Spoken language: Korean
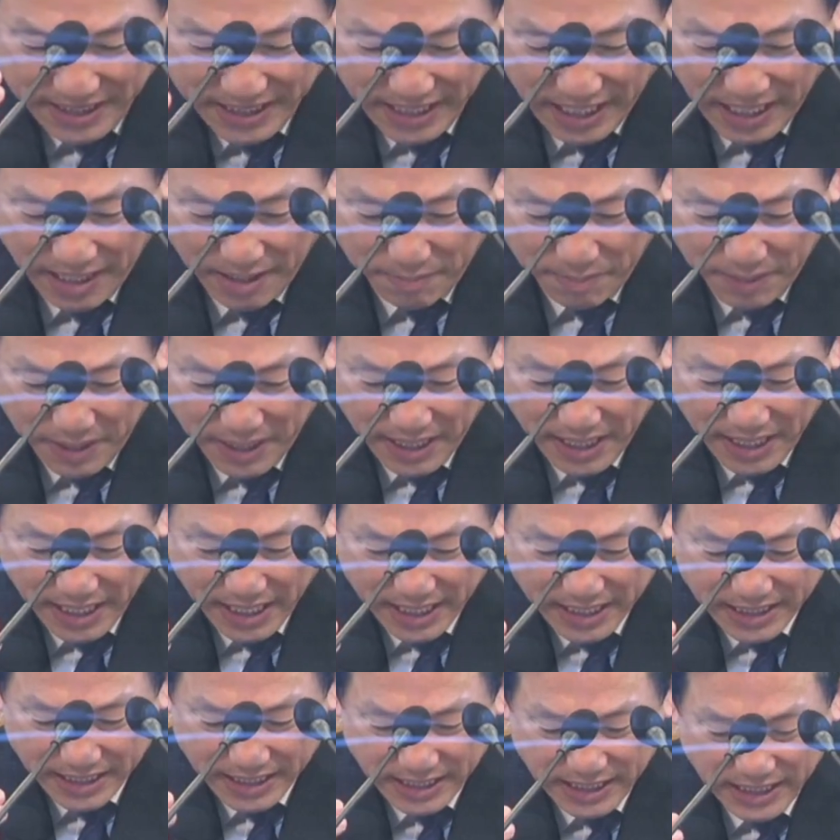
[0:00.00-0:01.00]

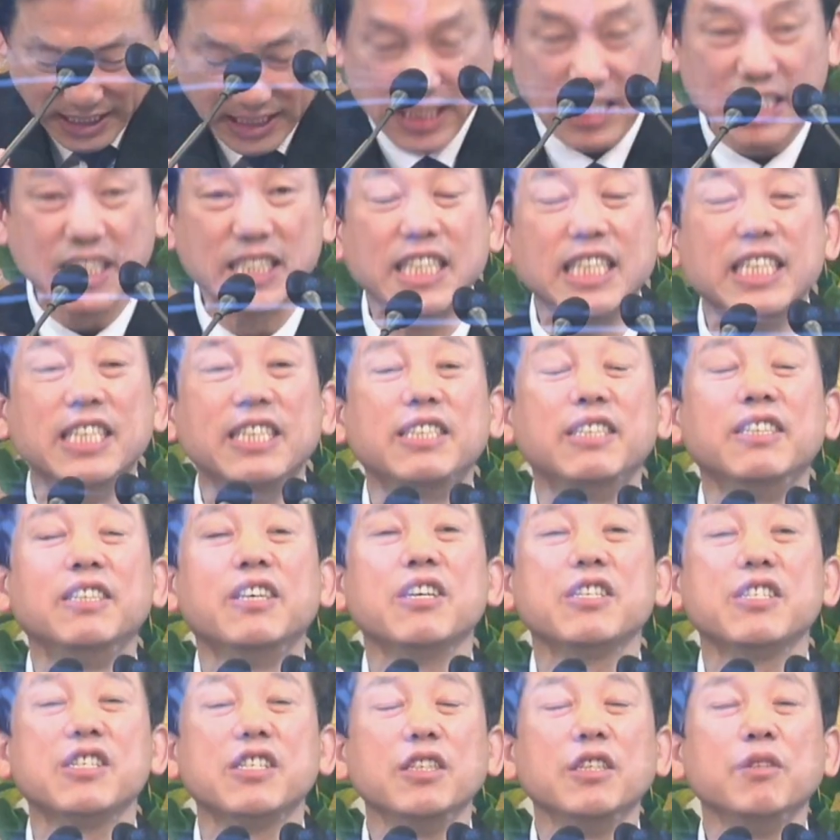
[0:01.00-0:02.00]
예배를 드리는
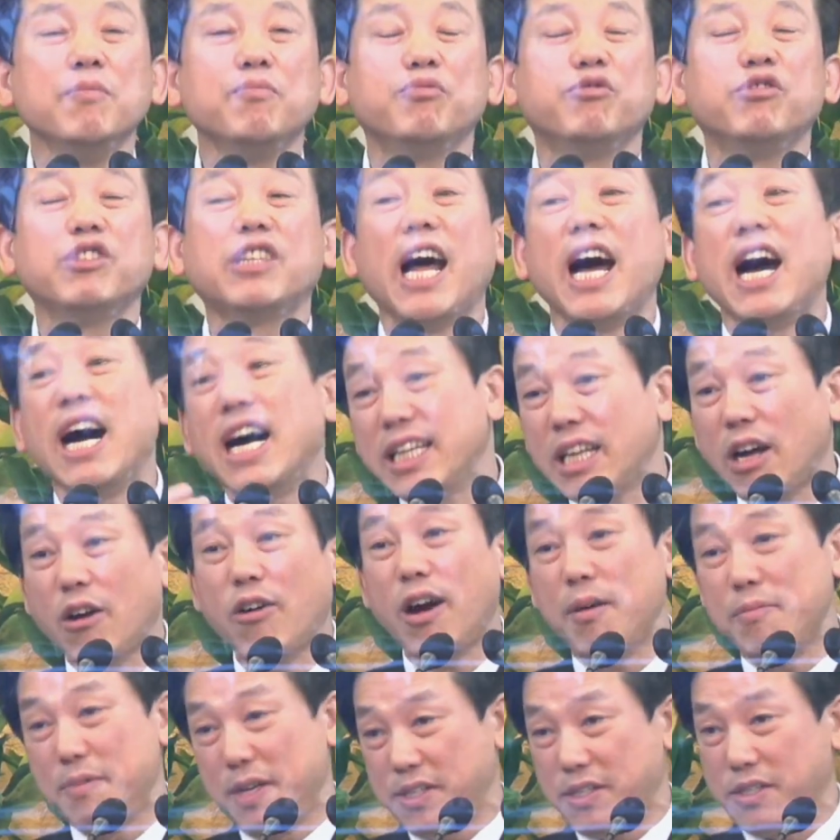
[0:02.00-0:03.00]
것은 부당하다고
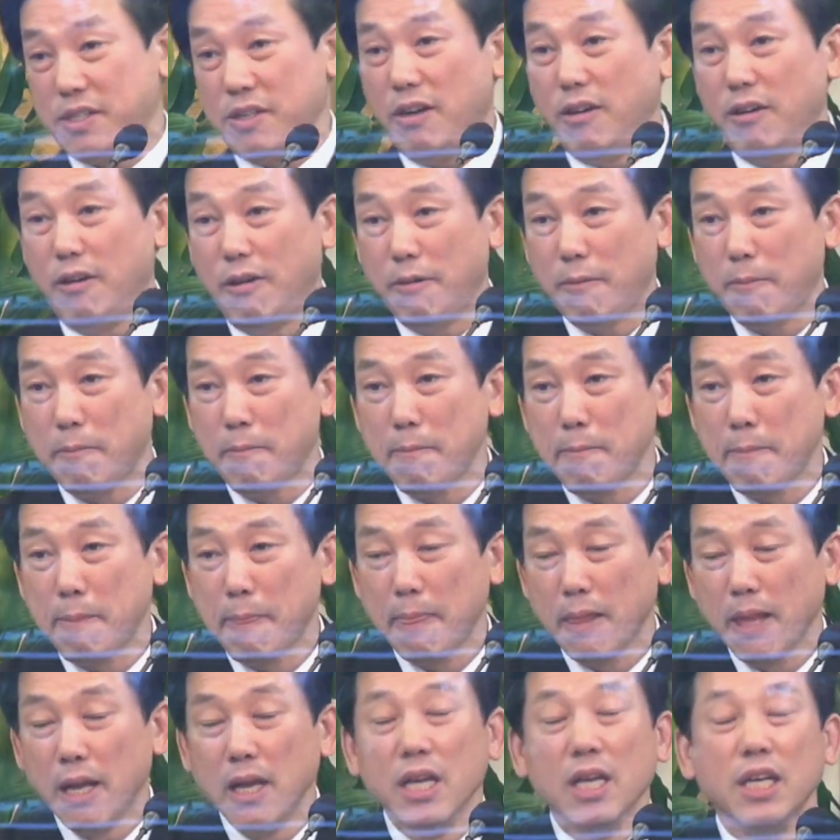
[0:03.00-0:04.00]
하면서
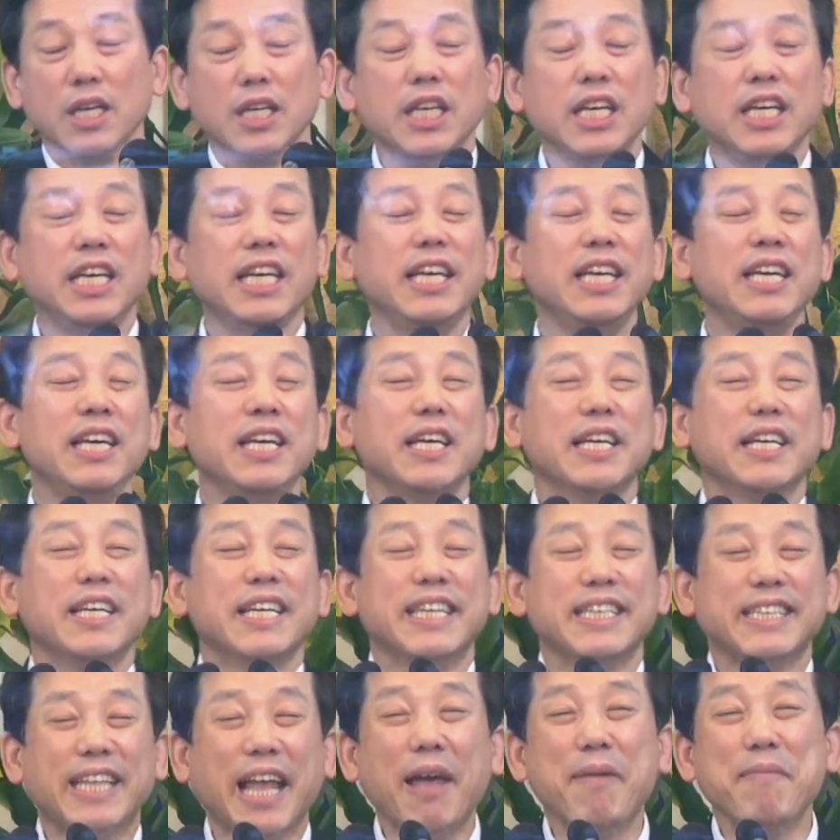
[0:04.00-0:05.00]
이
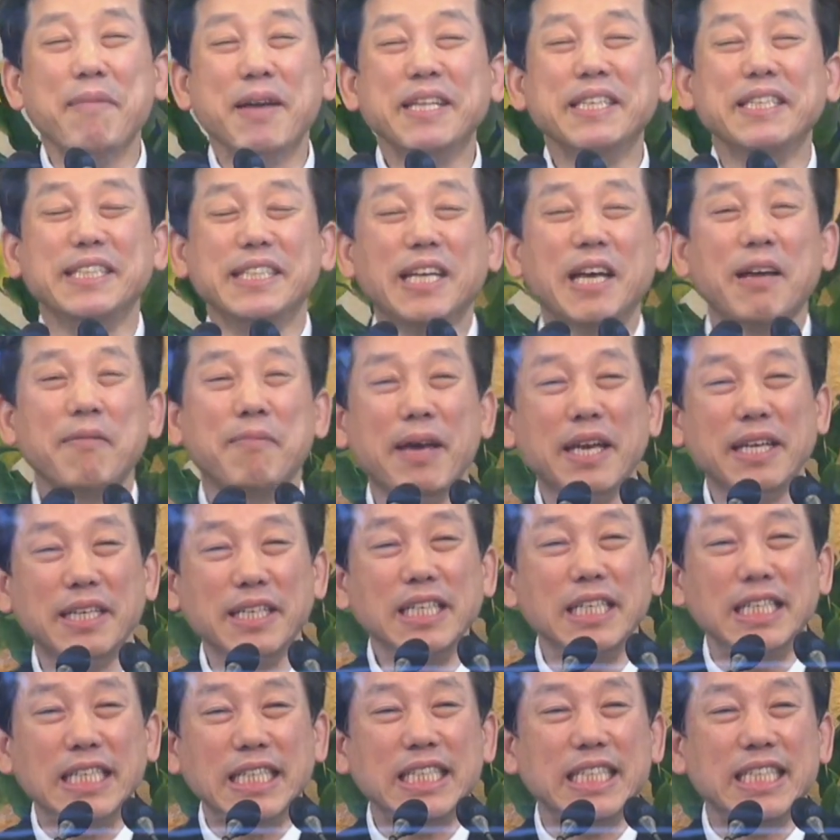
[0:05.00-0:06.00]
대면
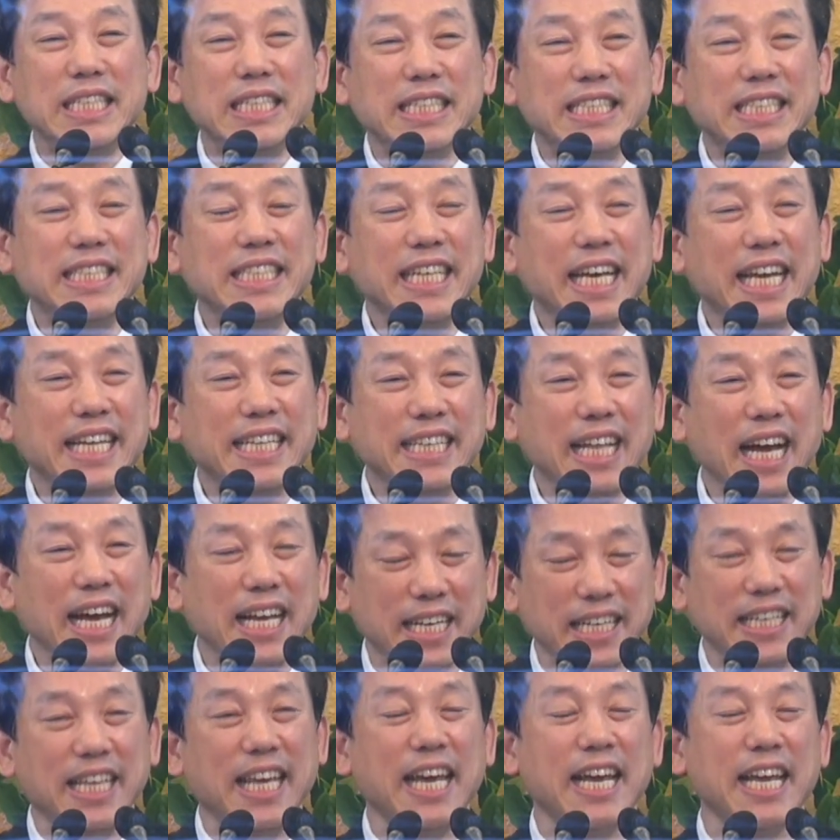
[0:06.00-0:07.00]
예배를 드리겠다
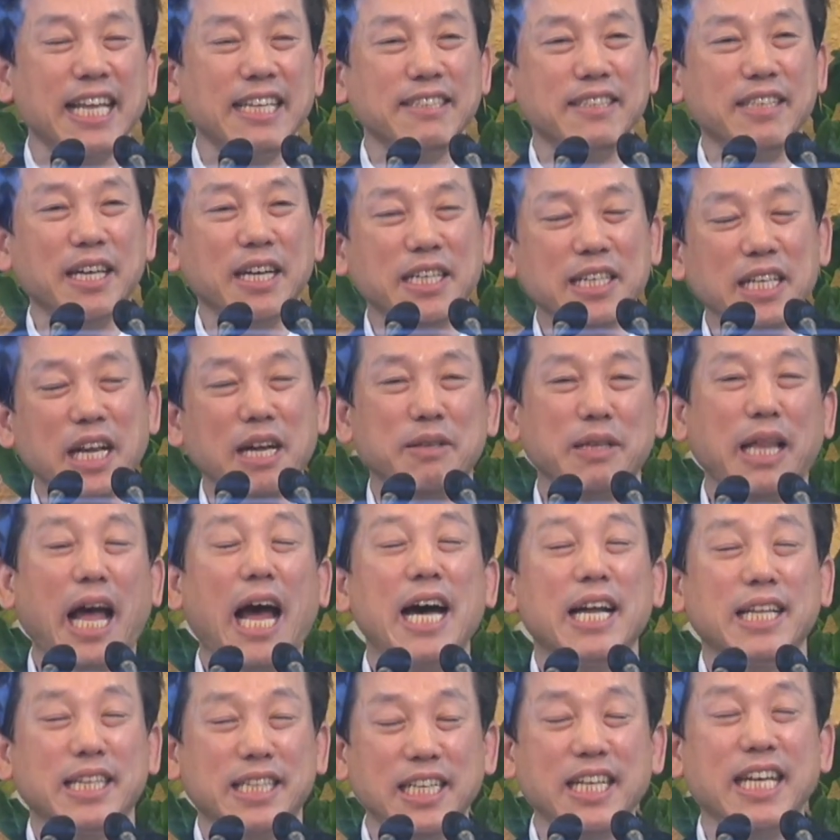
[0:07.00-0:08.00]
이렇게 얘기했는데 그냥
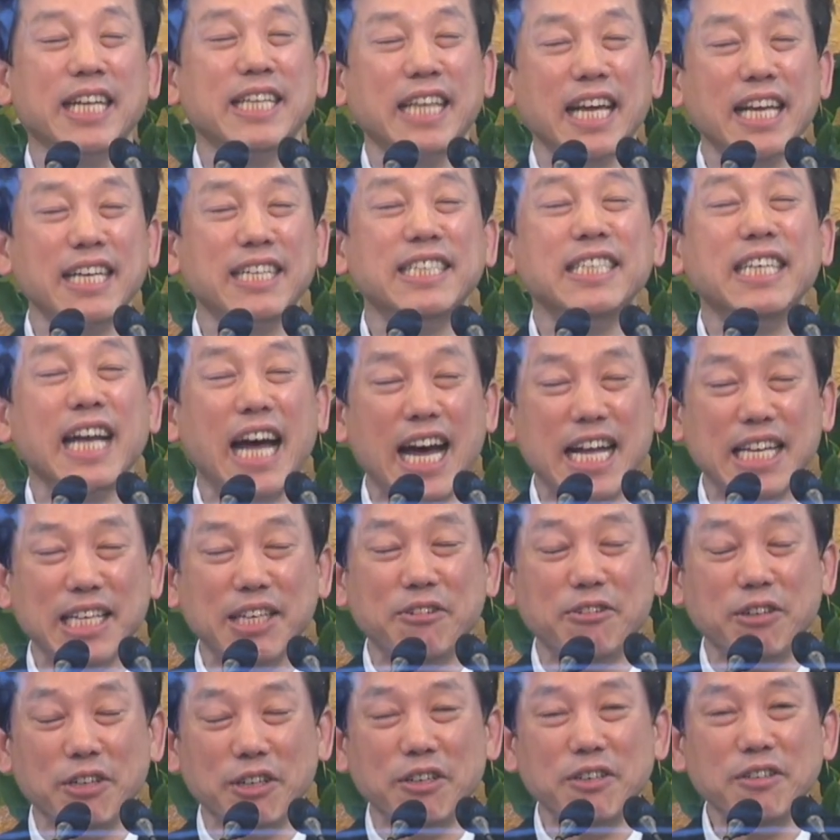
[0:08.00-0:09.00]
다 드리겠다는 건
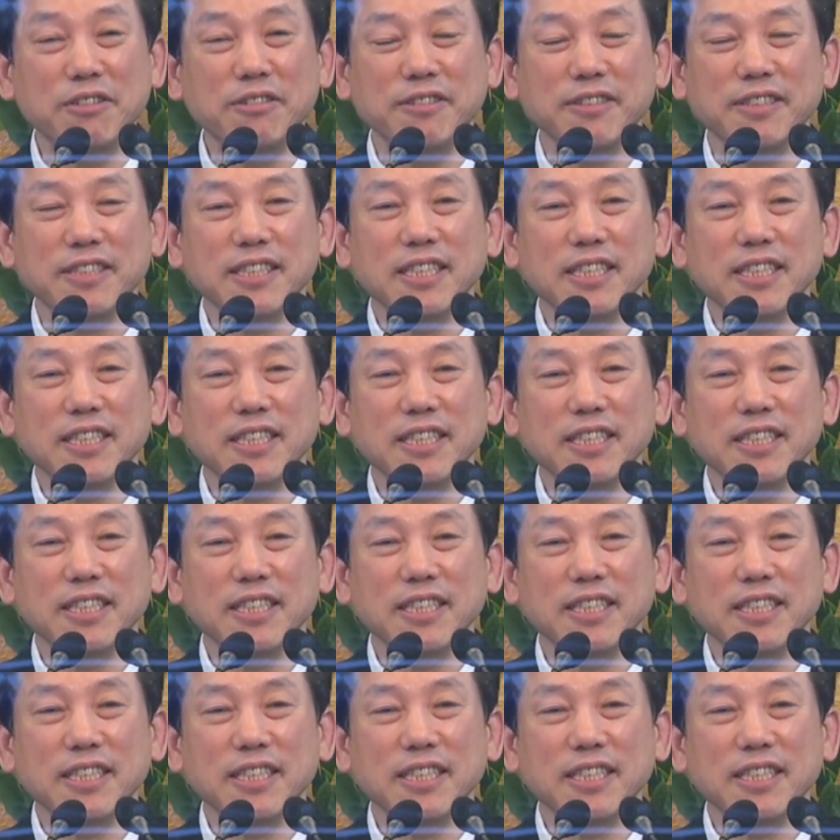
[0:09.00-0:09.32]
아니고요.